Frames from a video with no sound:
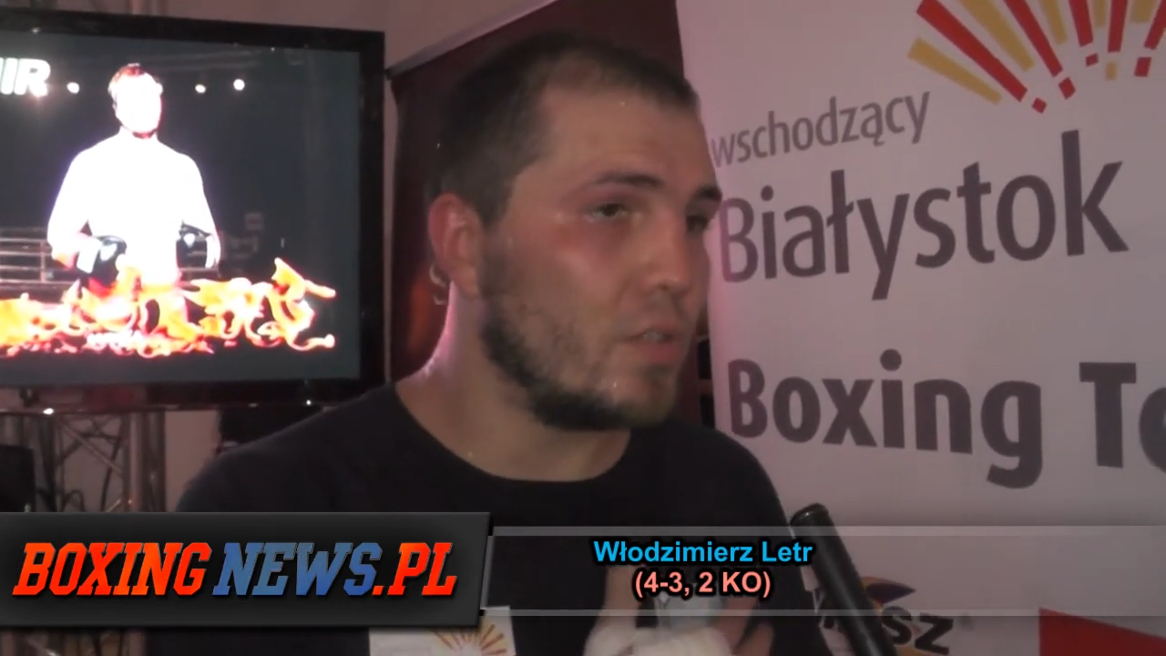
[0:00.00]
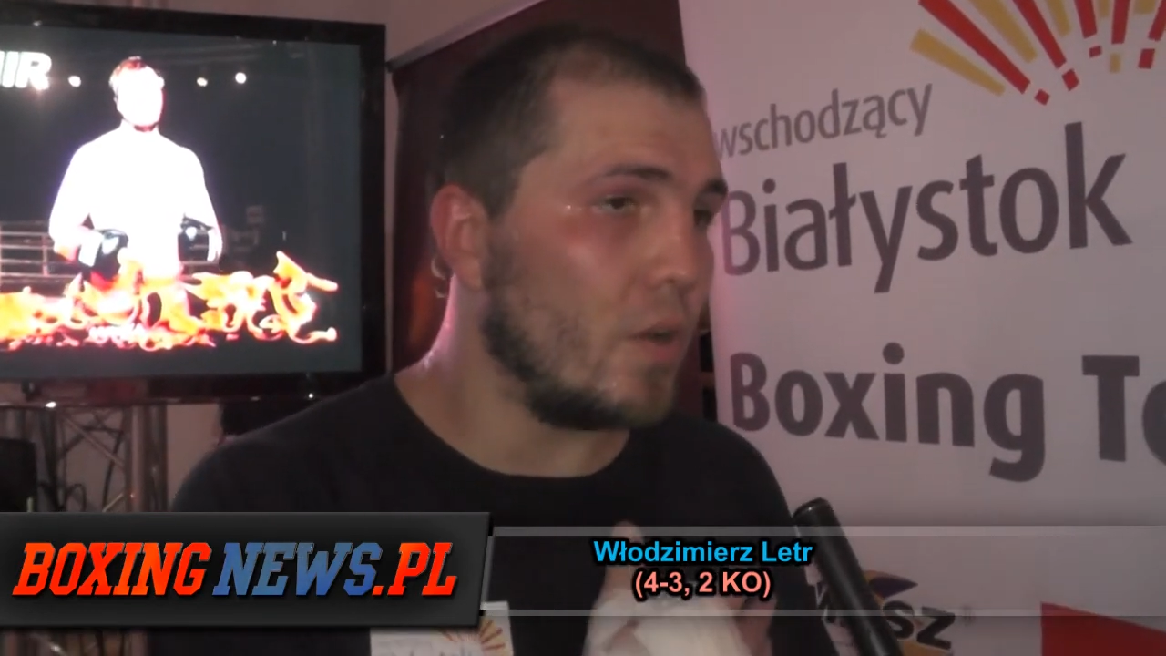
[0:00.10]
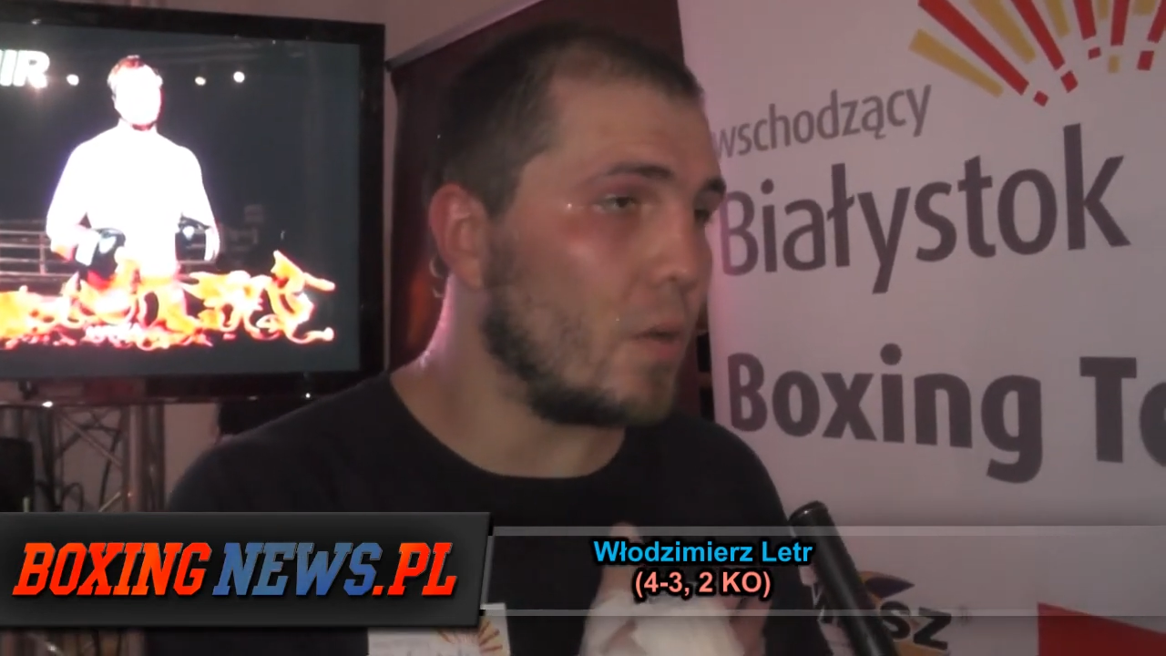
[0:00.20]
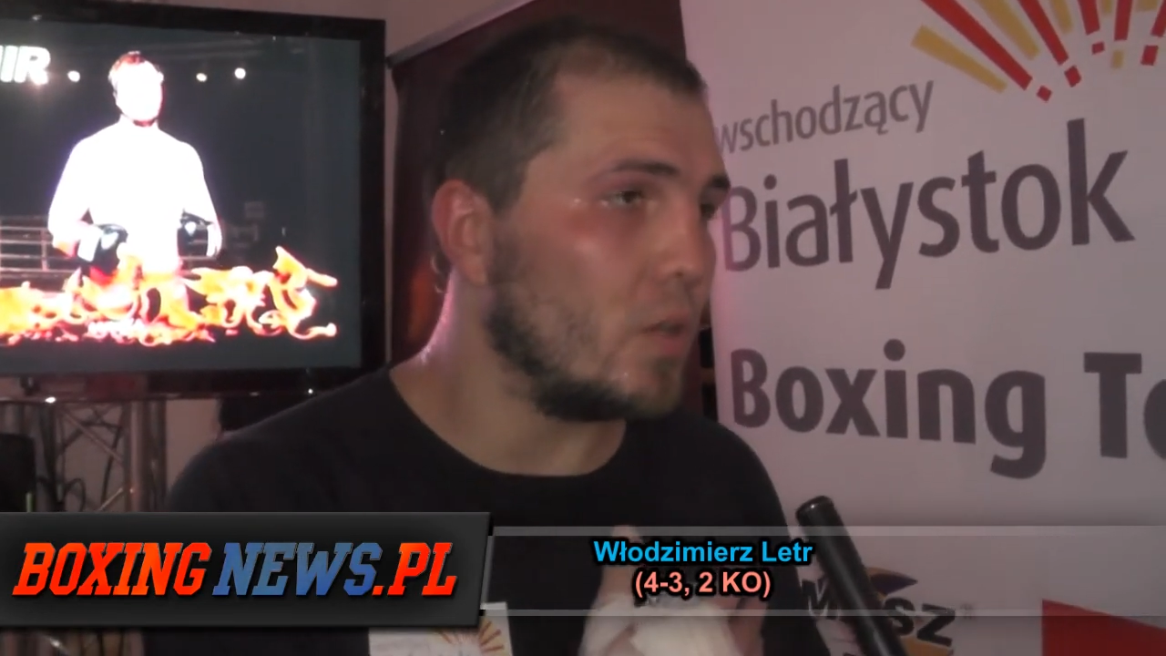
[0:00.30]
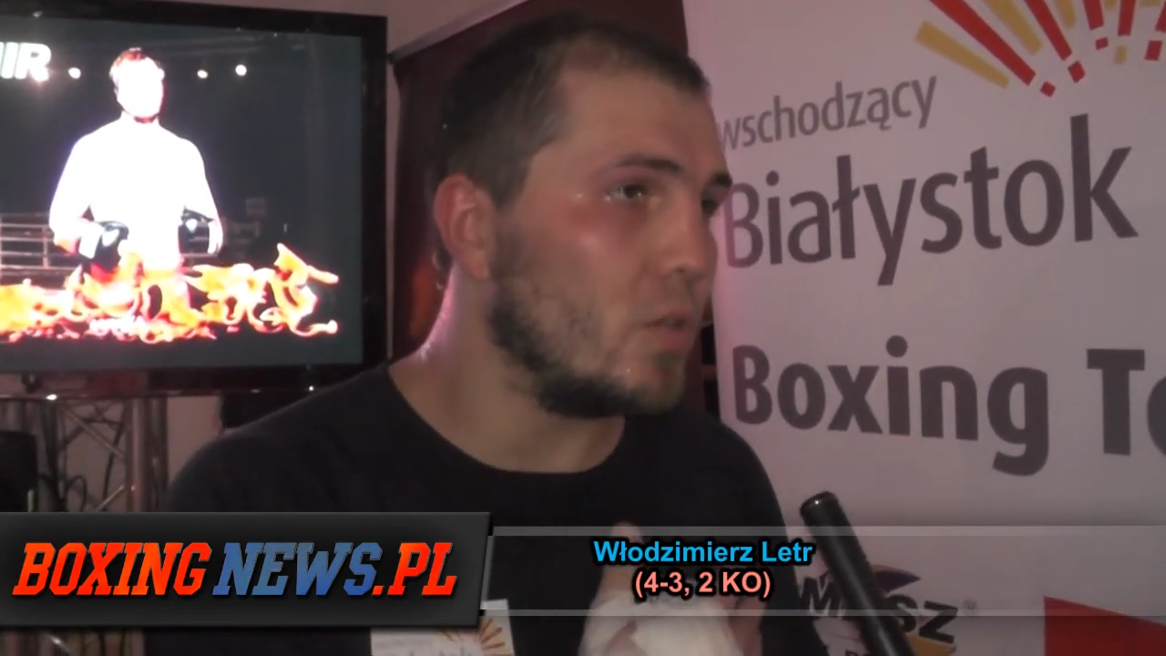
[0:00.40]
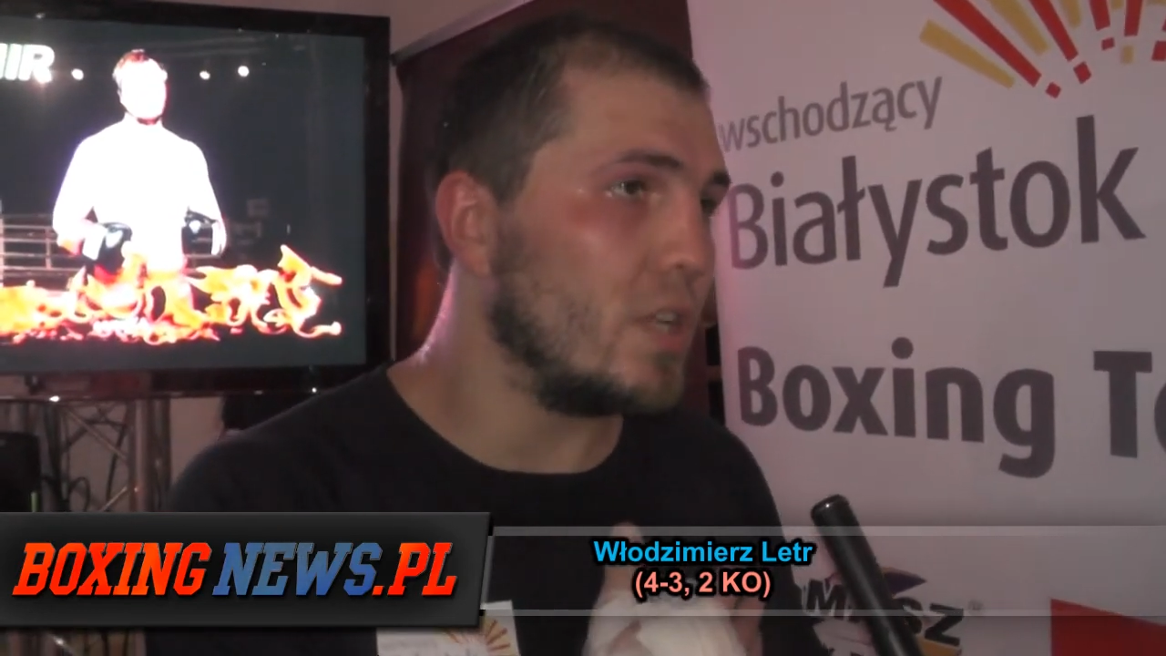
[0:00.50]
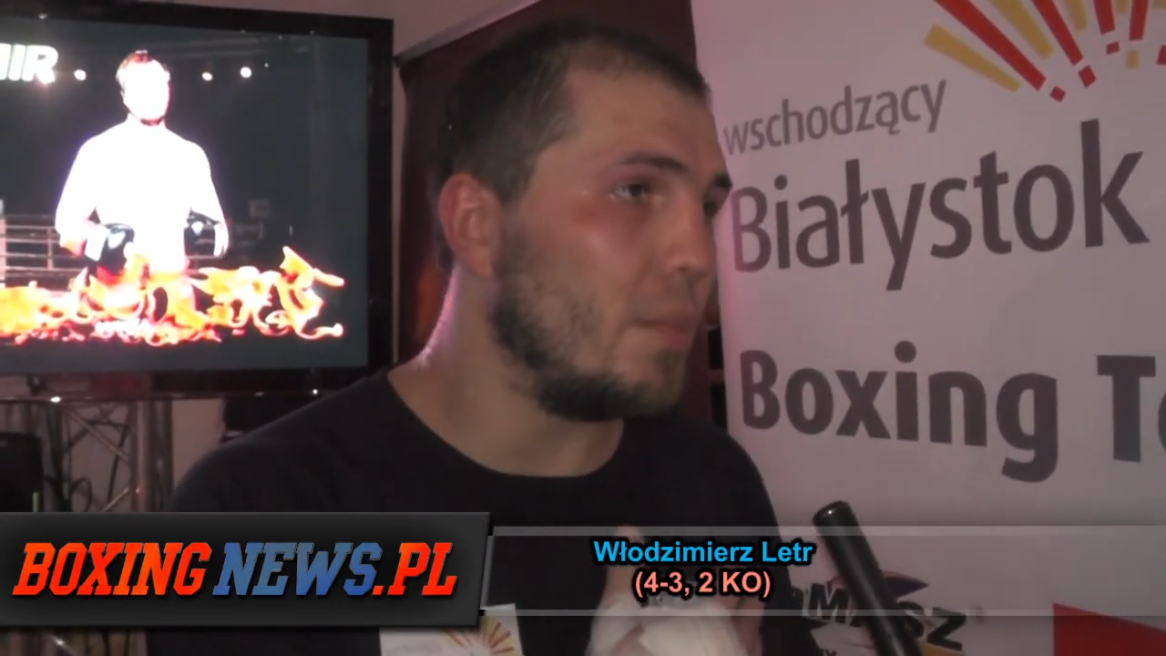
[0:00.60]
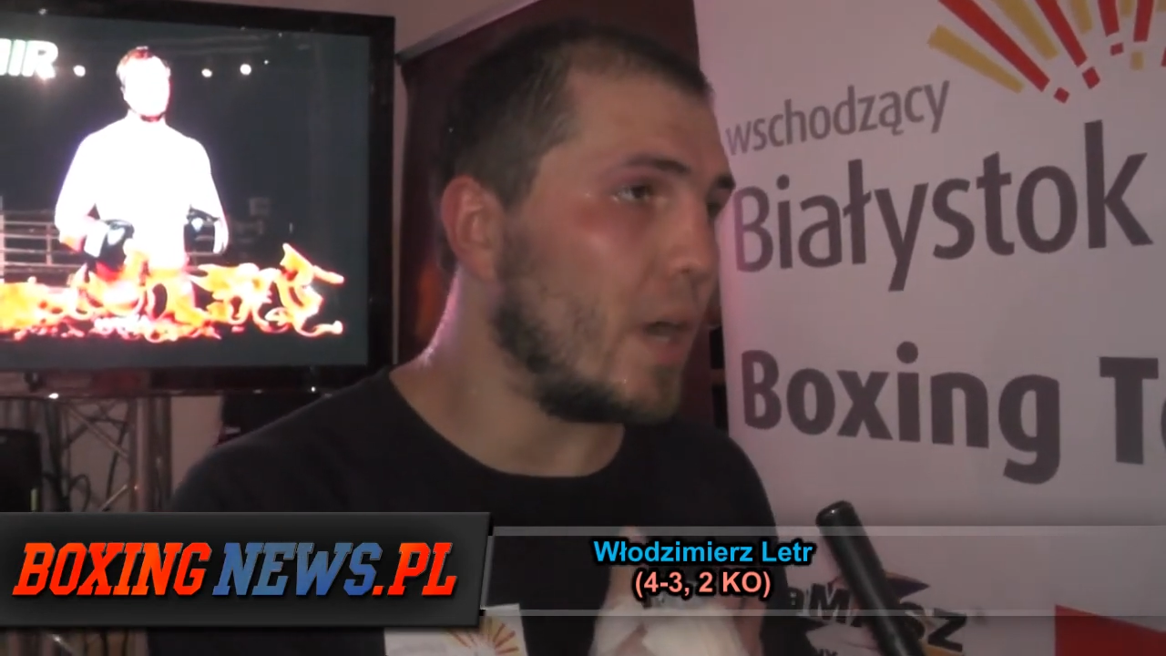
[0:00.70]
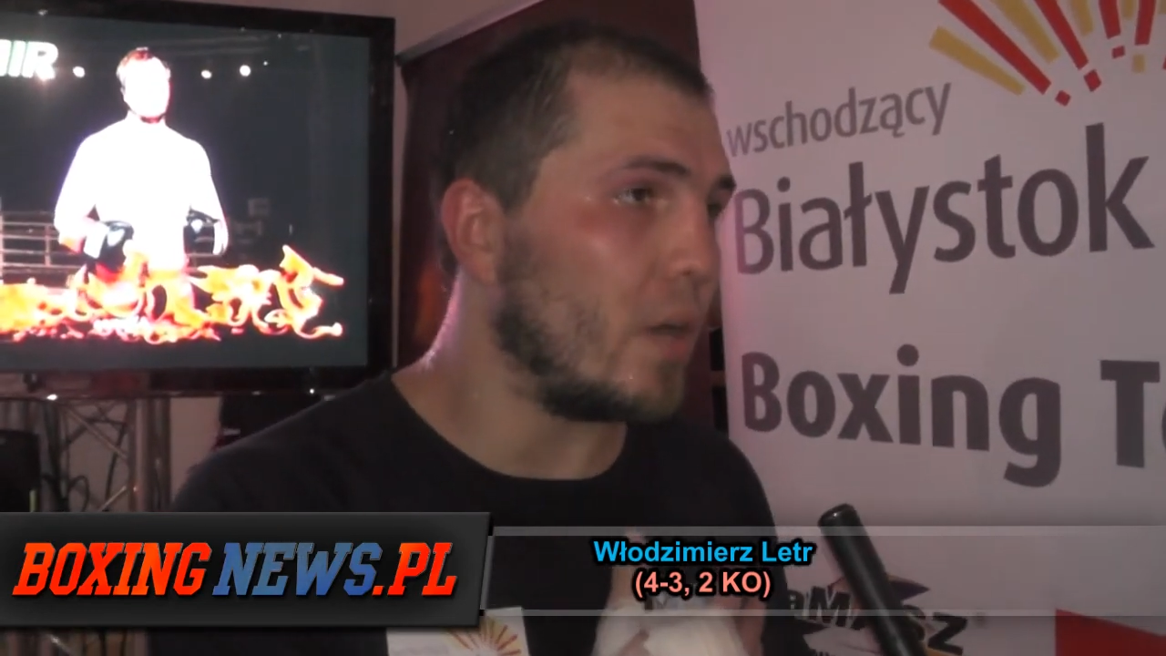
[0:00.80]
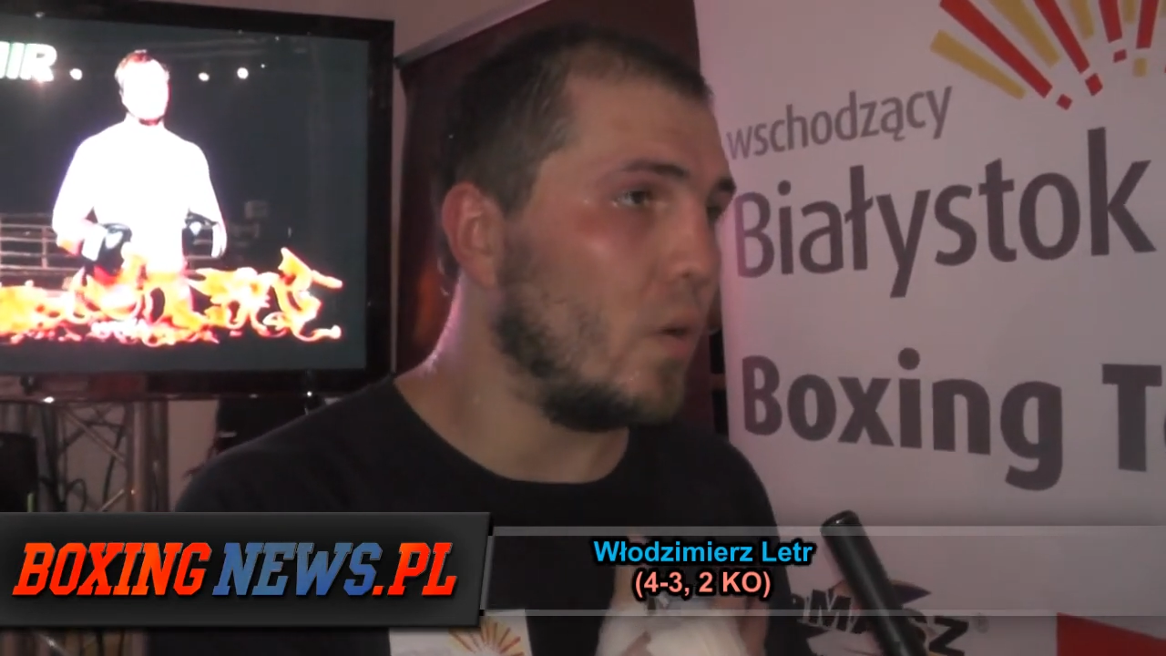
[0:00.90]
swoją
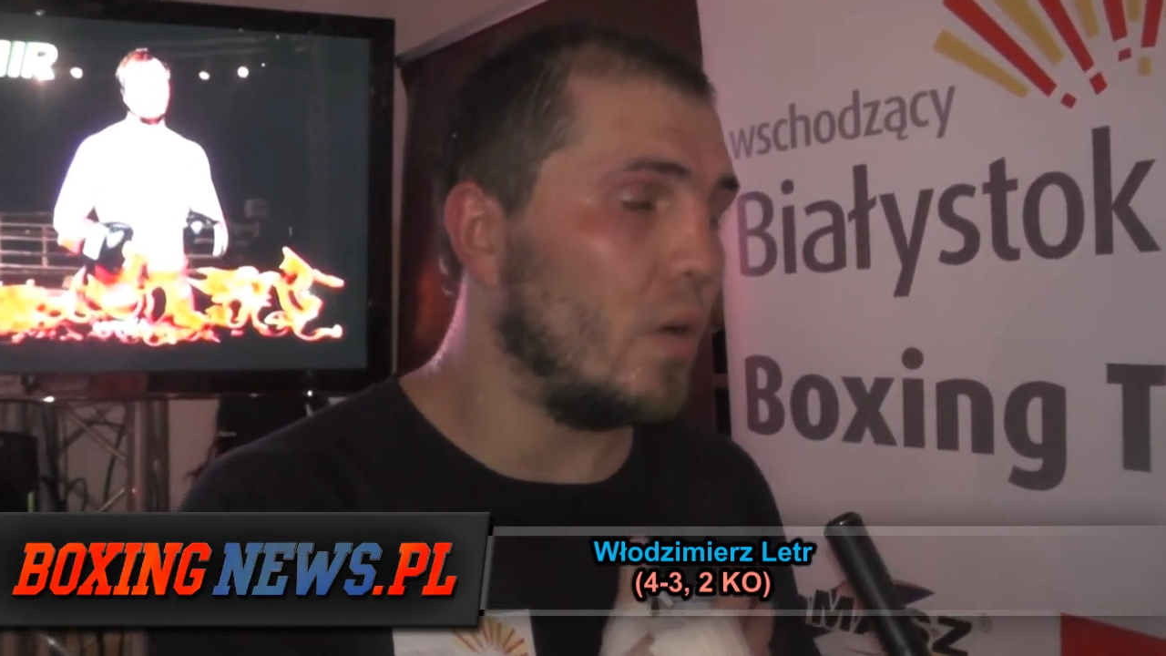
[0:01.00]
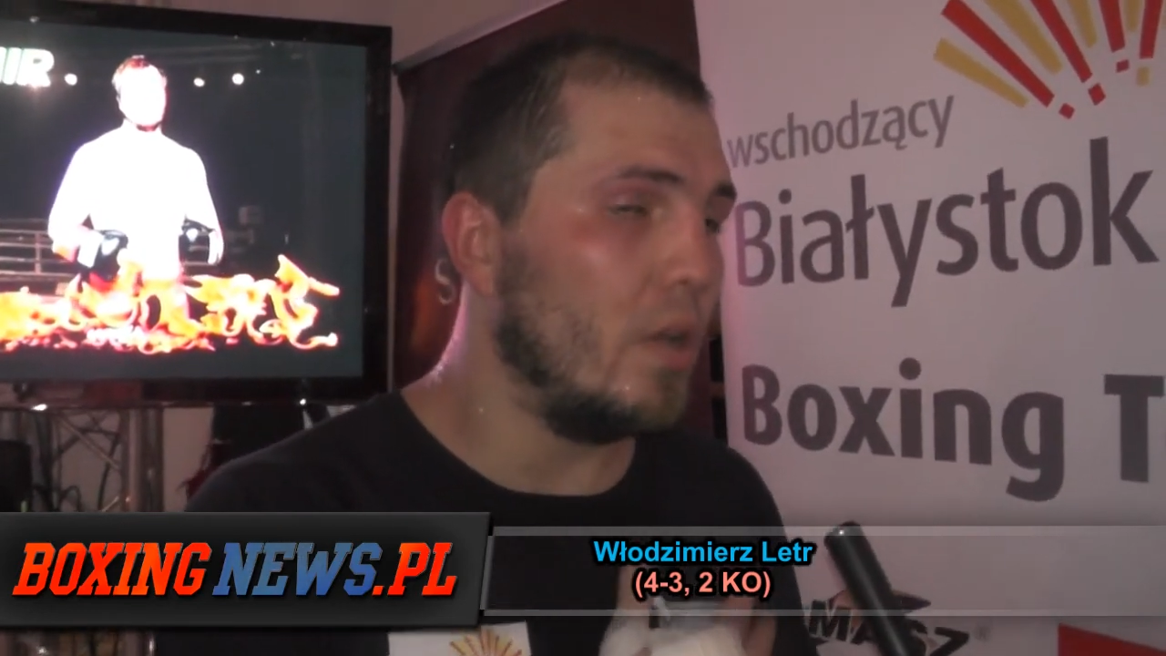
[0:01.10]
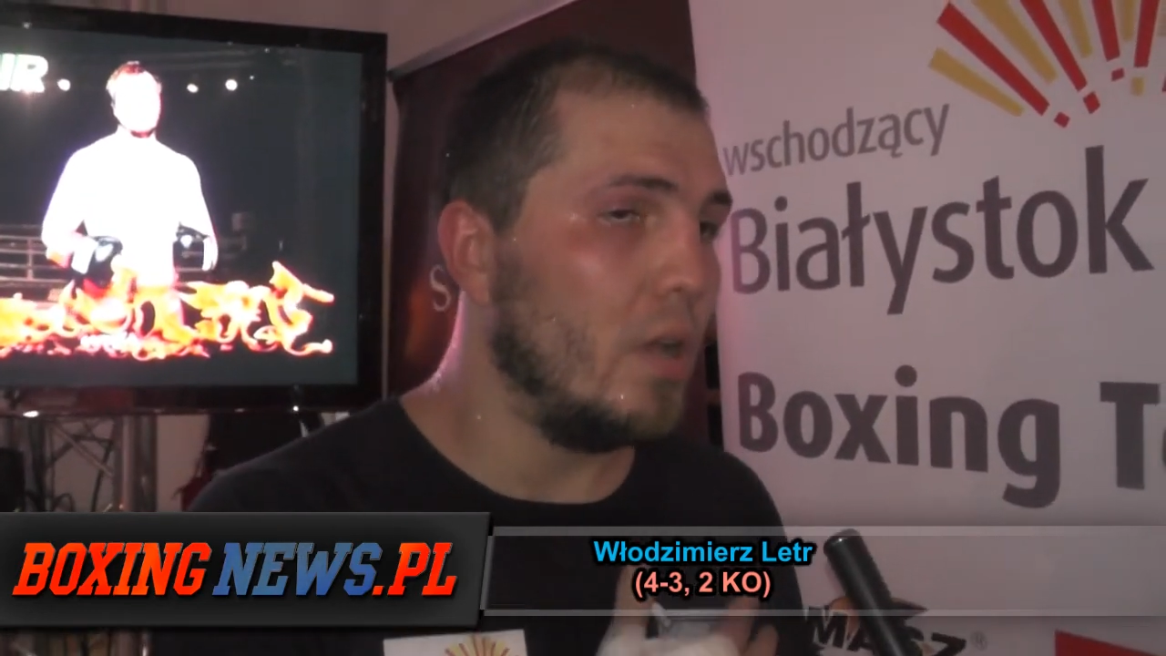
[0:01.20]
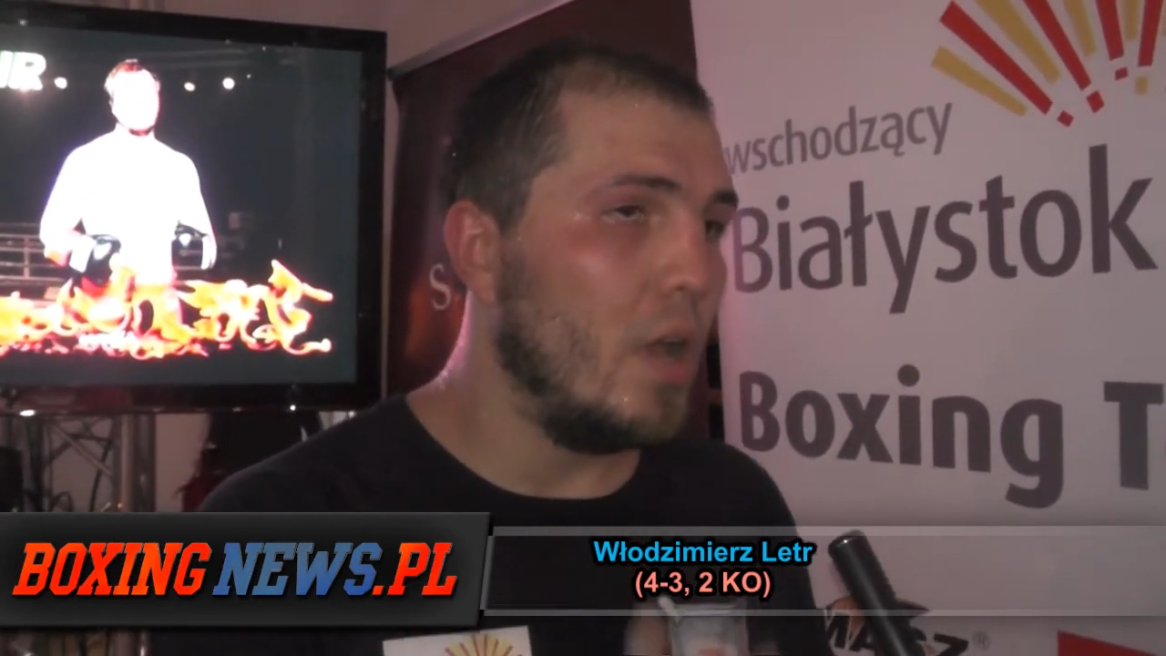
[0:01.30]
kontuzję barku.